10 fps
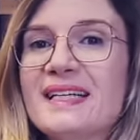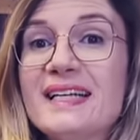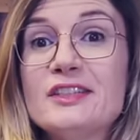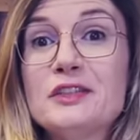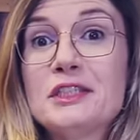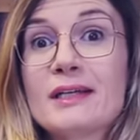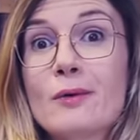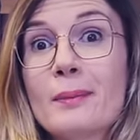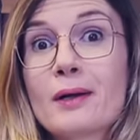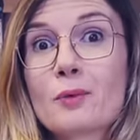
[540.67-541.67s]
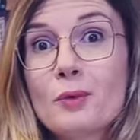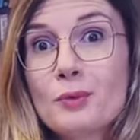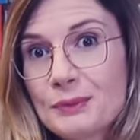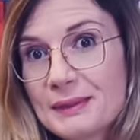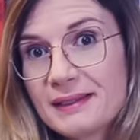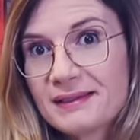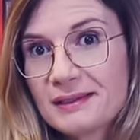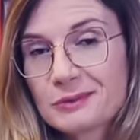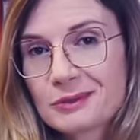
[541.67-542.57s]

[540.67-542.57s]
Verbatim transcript: Ele tinha uma coluna em um